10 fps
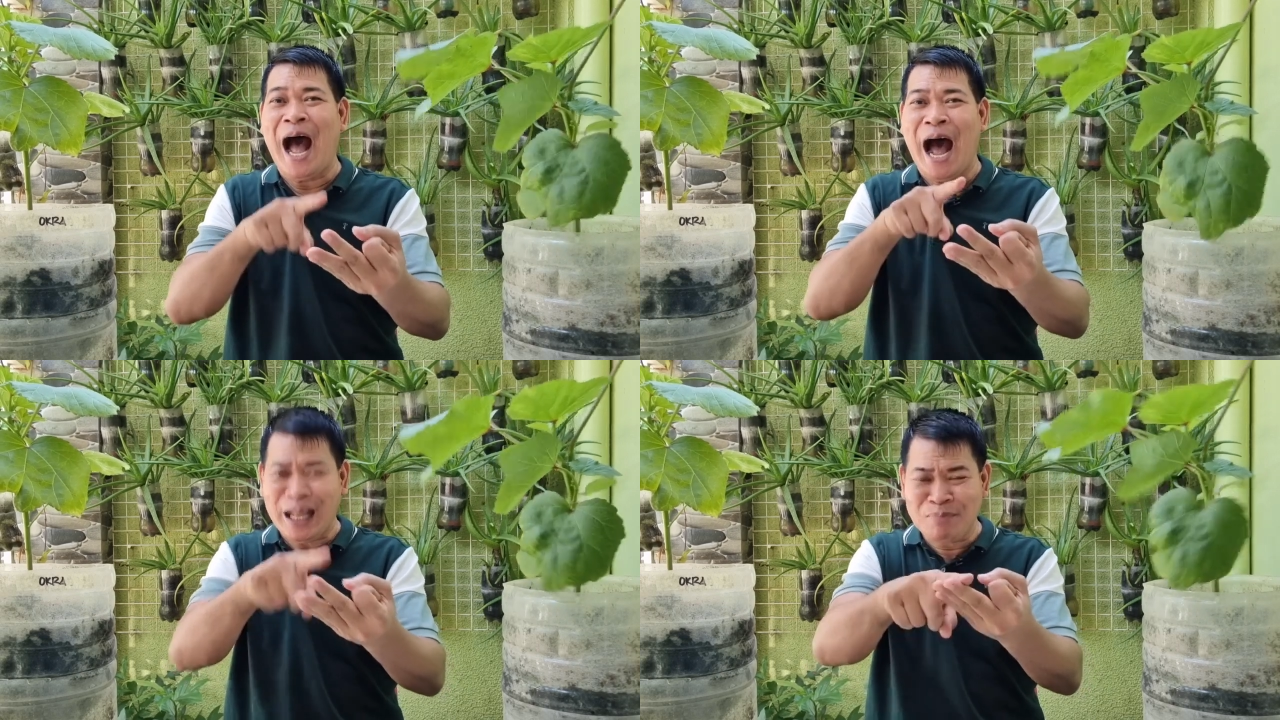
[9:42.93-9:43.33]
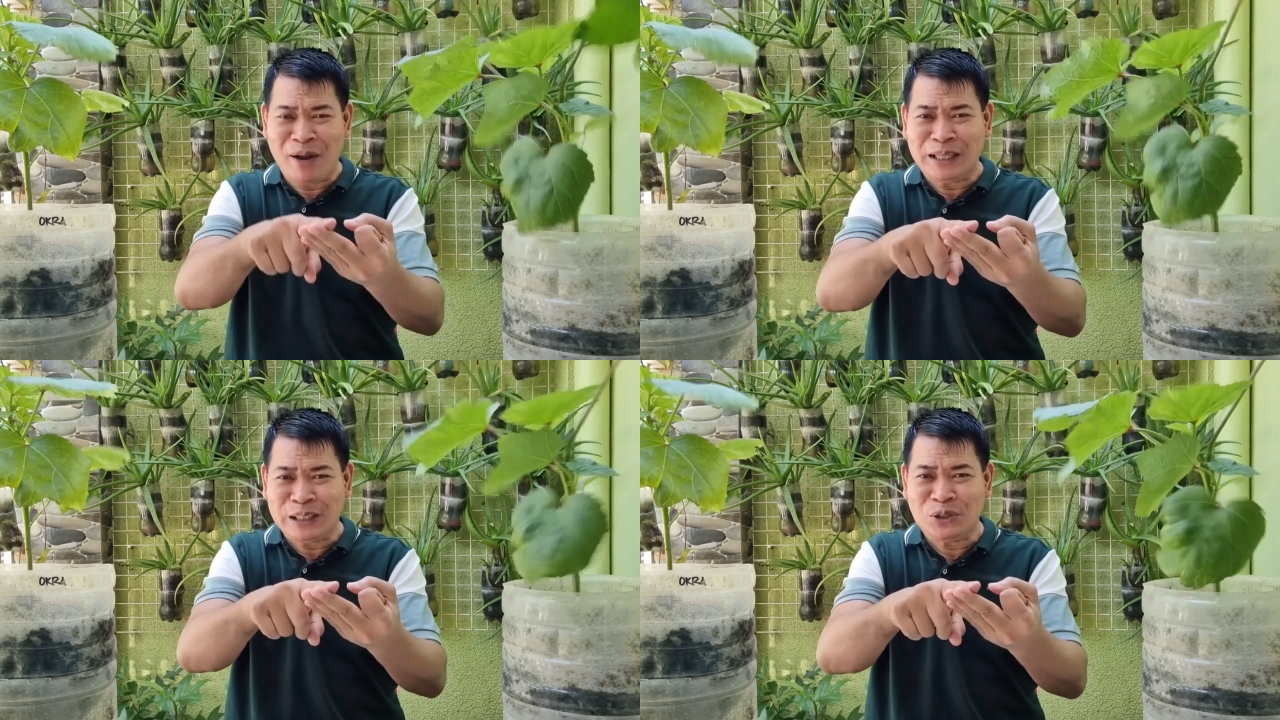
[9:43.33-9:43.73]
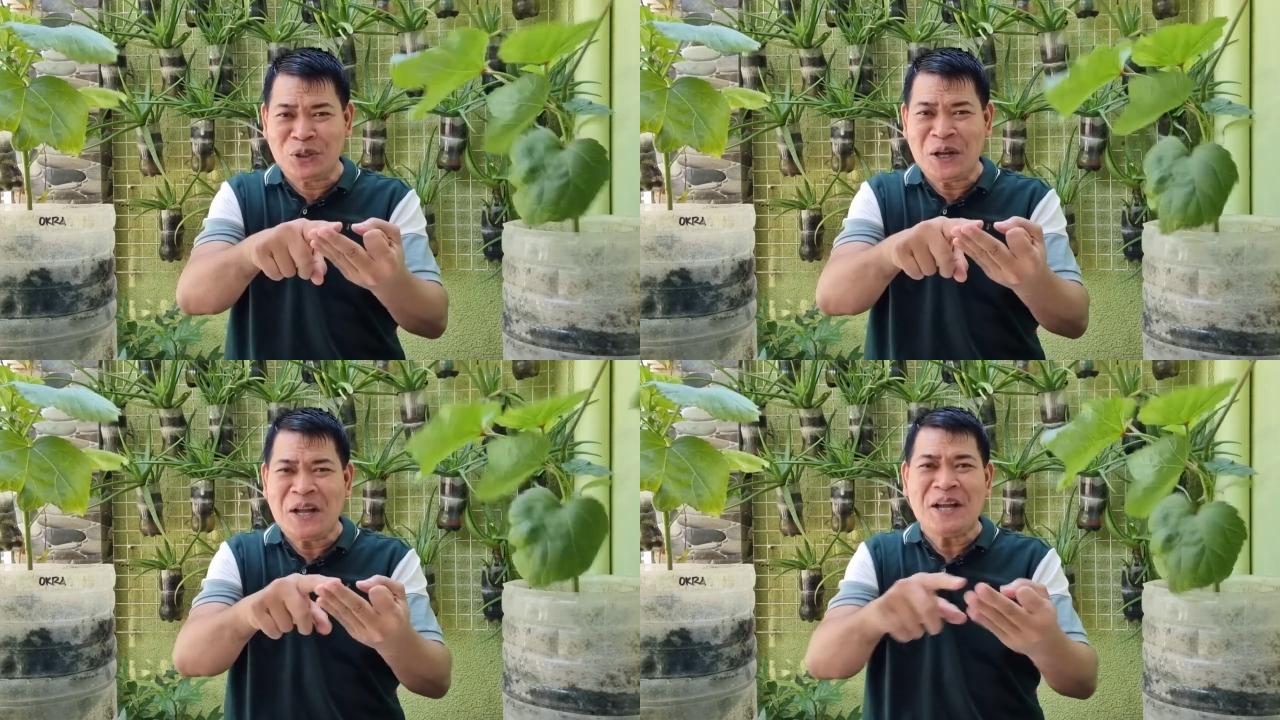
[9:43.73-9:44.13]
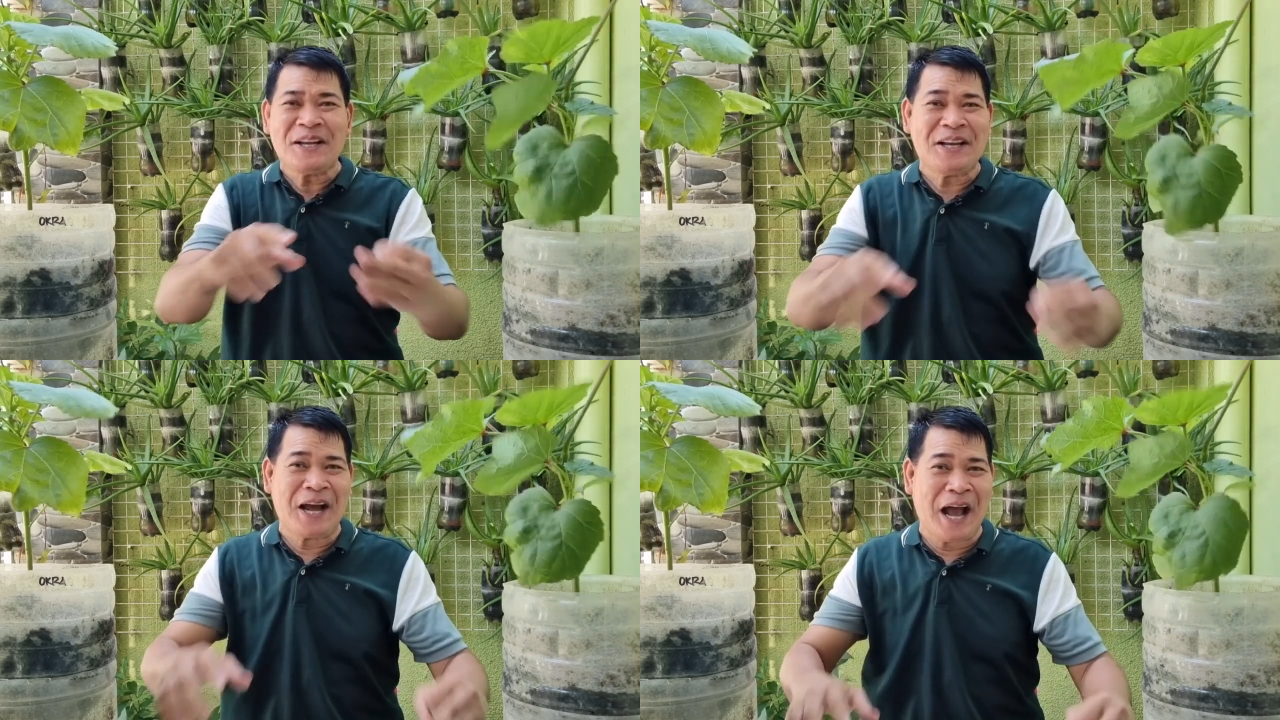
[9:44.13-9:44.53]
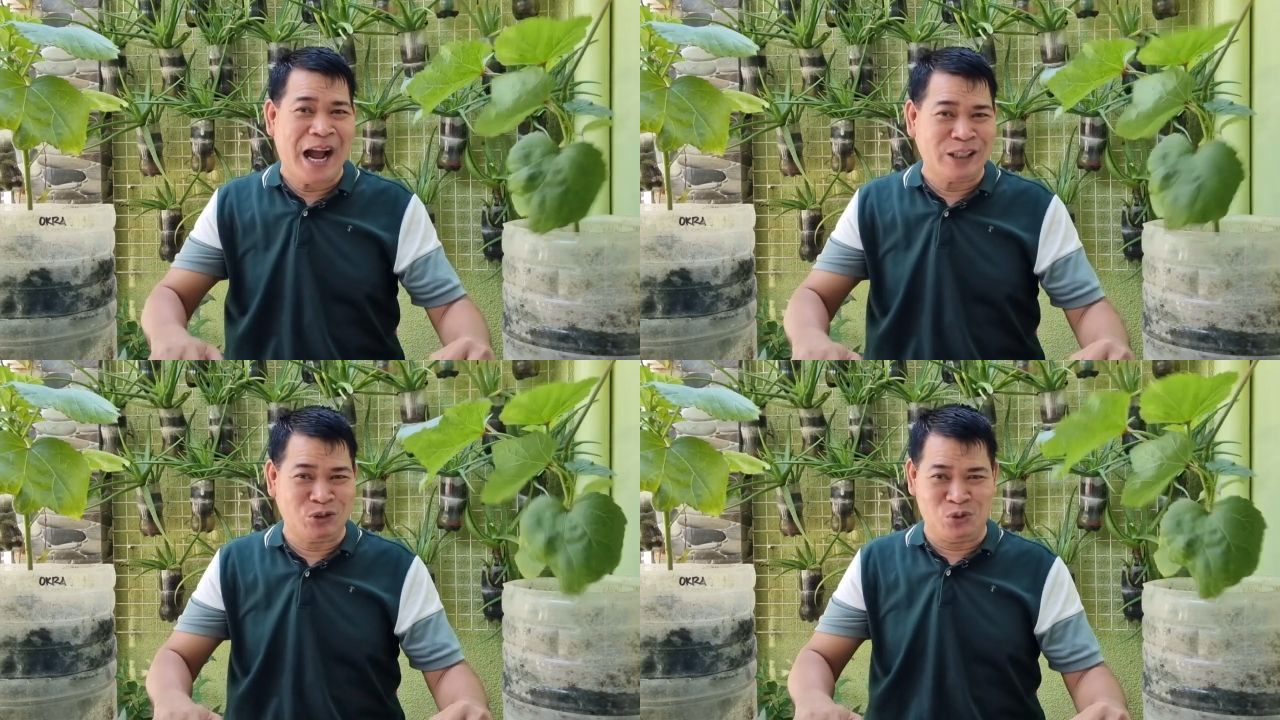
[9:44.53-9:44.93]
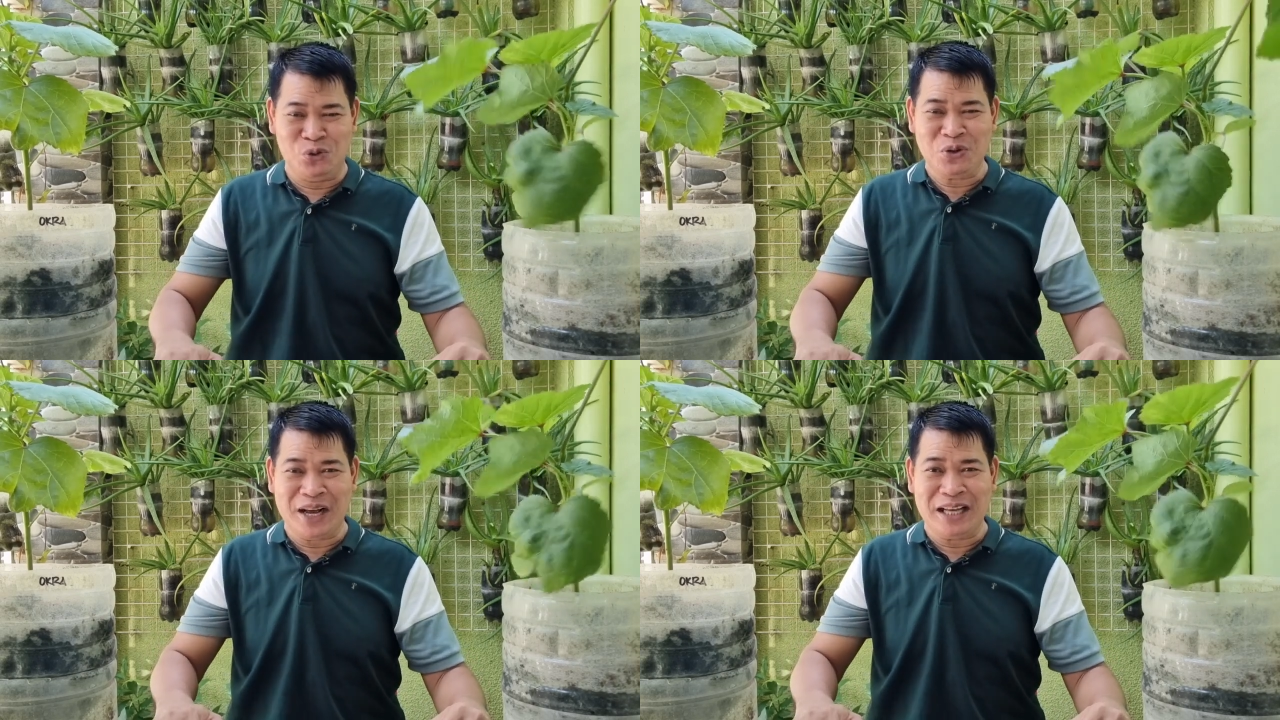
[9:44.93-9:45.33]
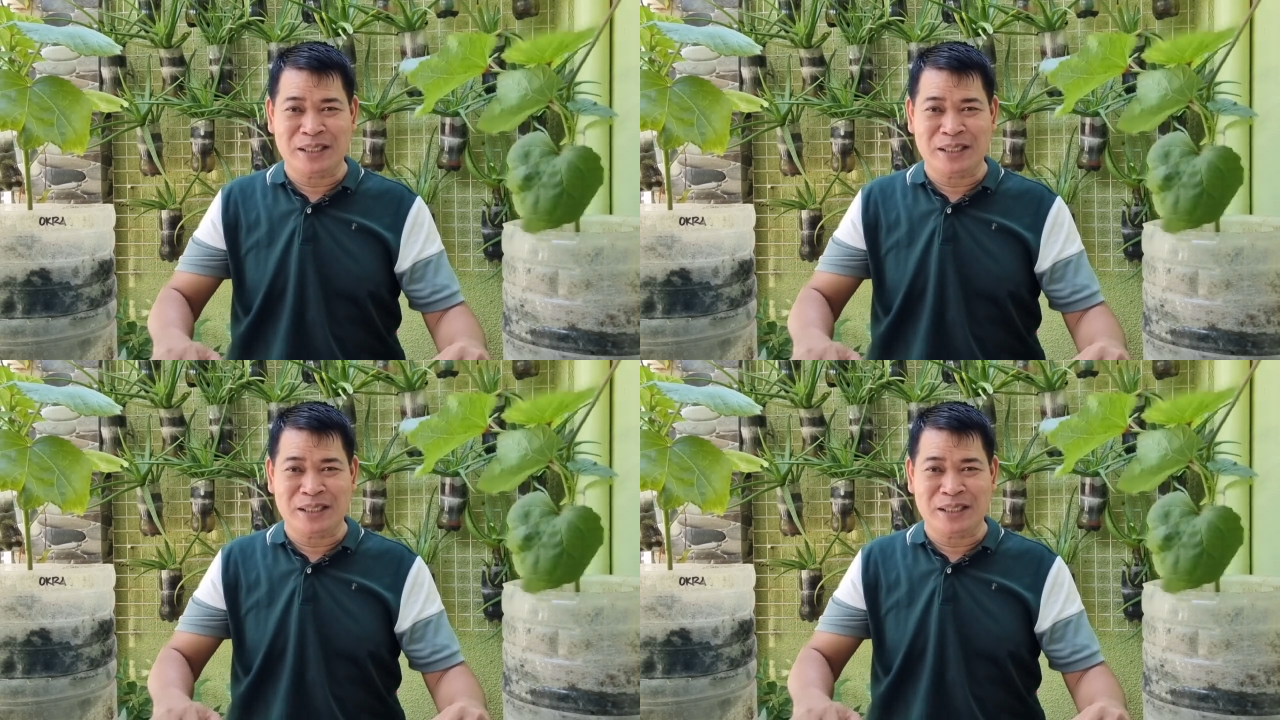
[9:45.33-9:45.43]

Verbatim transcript: At pangatlo, nakakatulong ka